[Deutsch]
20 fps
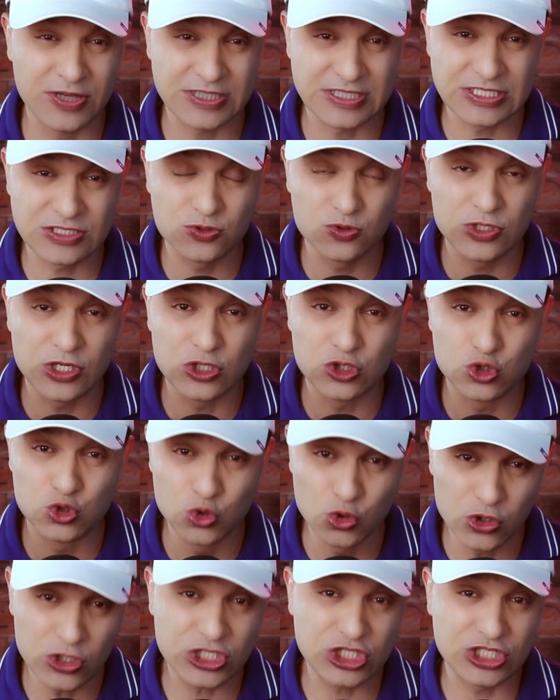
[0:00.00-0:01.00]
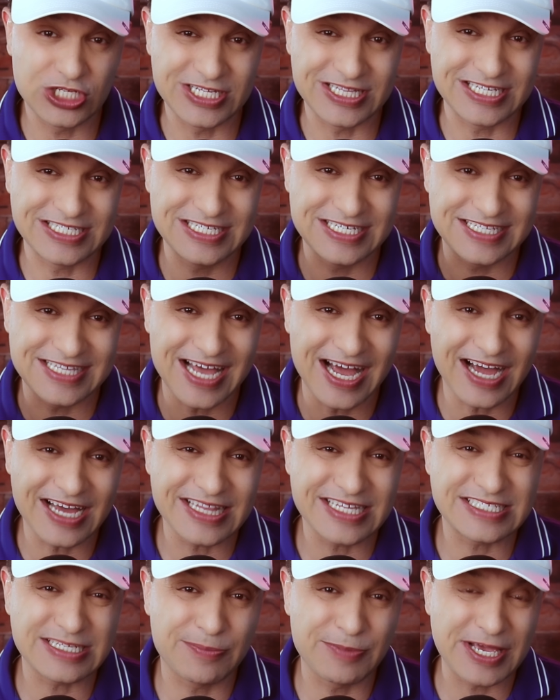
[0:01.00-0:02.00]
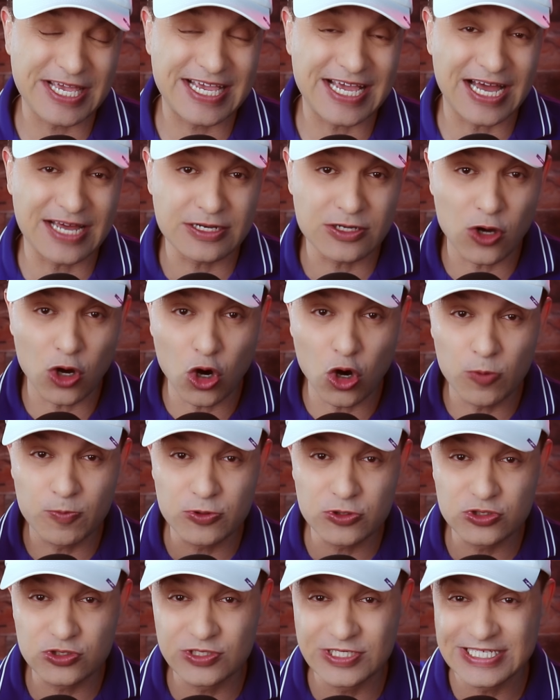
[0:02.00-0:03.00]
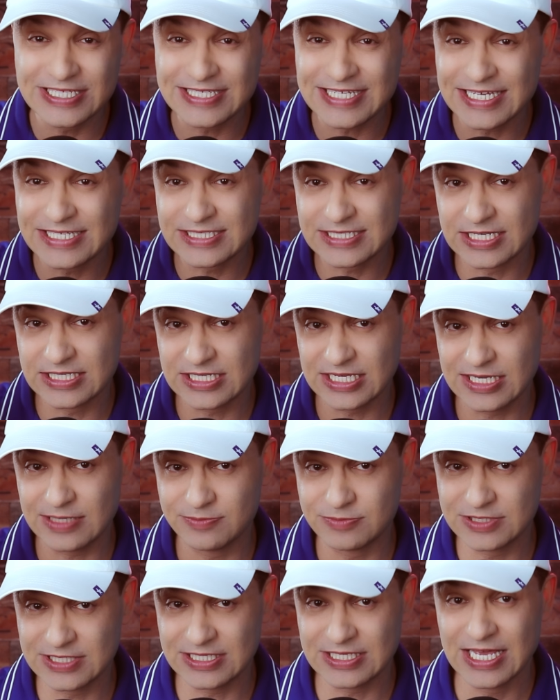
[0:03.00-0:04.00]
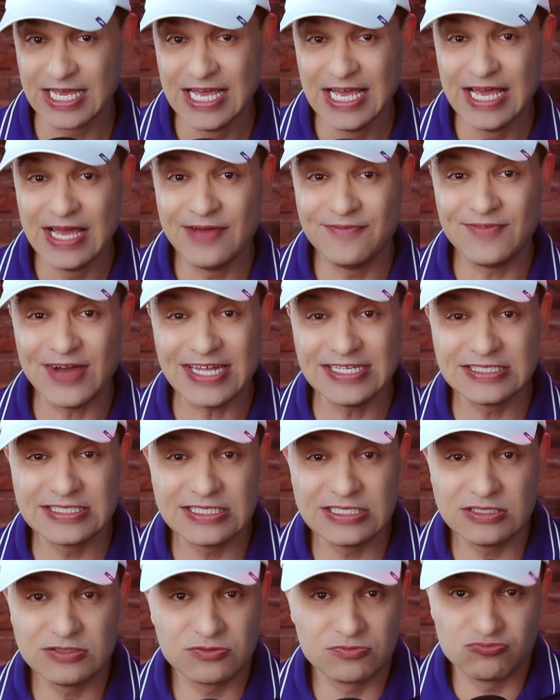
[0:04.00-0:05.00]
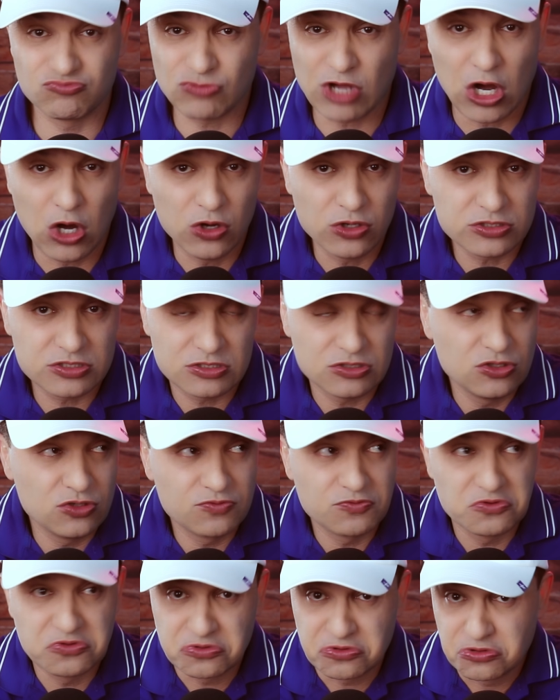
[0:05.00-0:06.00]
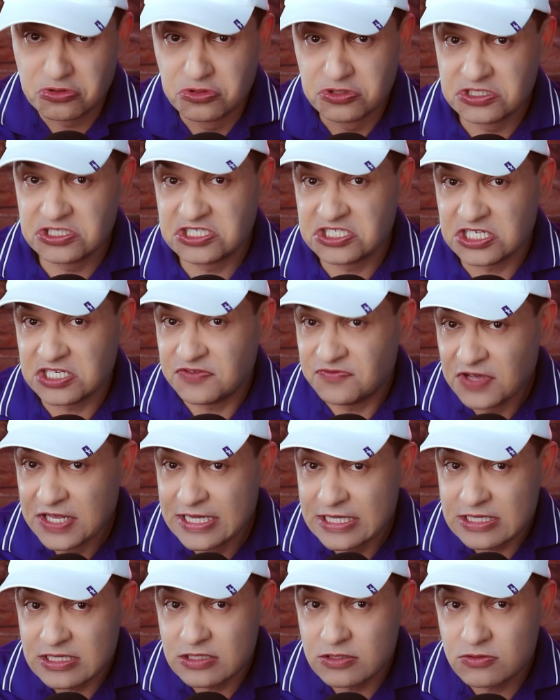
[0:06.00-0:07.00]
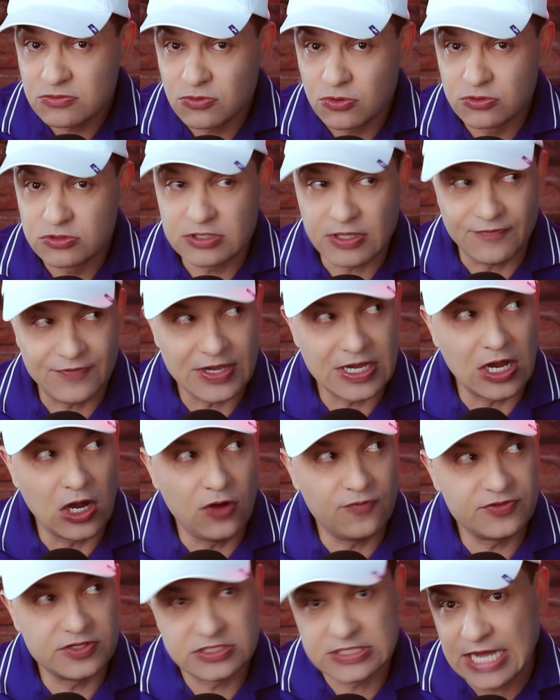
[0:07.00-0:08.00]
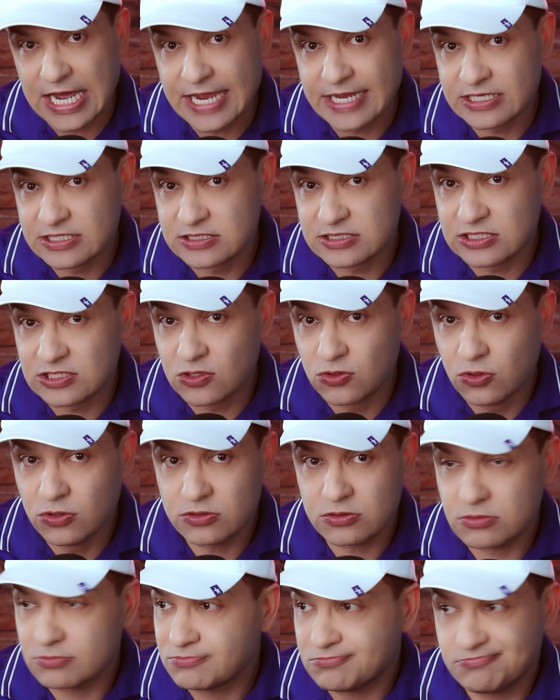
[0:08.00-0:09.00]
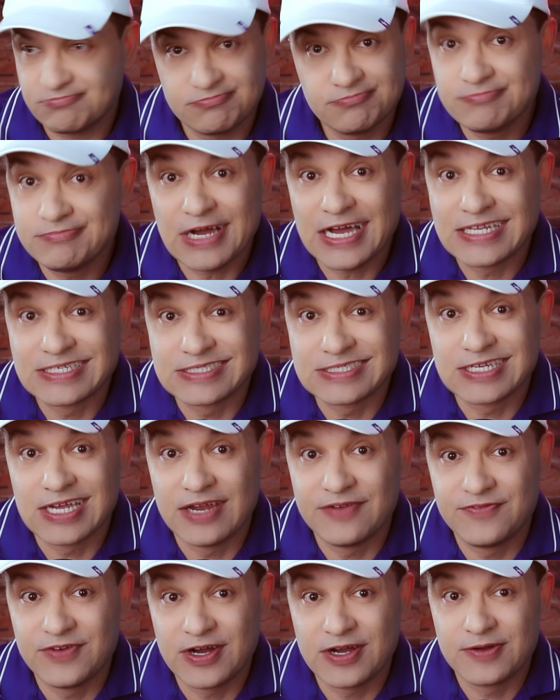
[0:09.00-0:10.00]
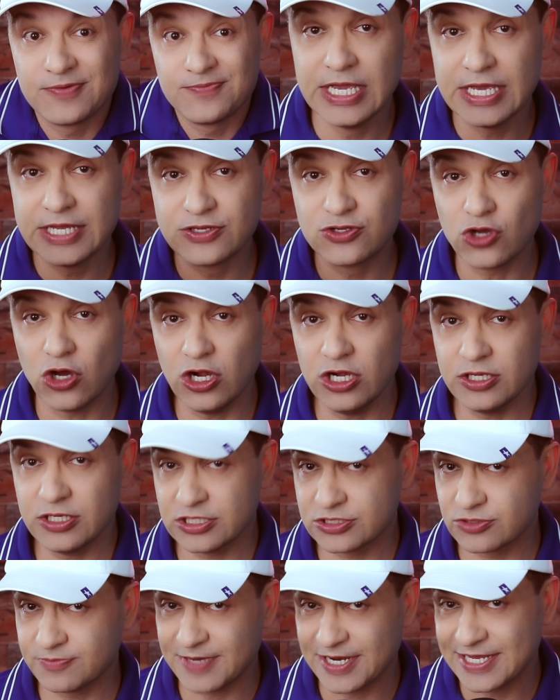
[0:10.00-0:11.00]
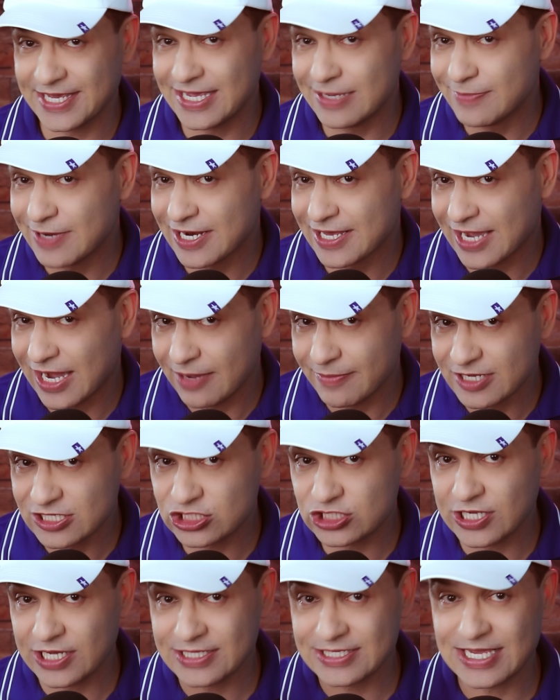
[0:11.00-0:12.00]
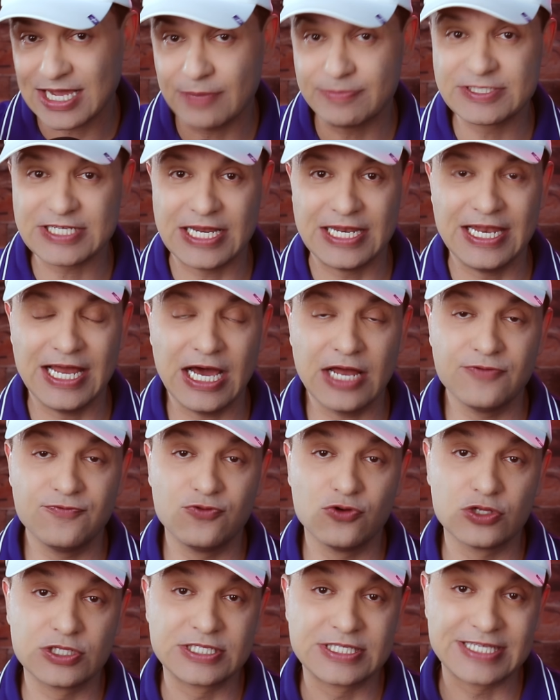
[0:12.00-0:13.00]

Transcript: Das ist nur der Durchschnitt. Das liegt daran, dass Amerikaner opportunitätsgetrieben sind. Wenn sie ein Haus irgendwo günstig finden und der Verkauf des eigenen sich lohnt, machen Sie es einfach. In Köln, also meine ehemalige Heimatstadt, gab es einen Laden für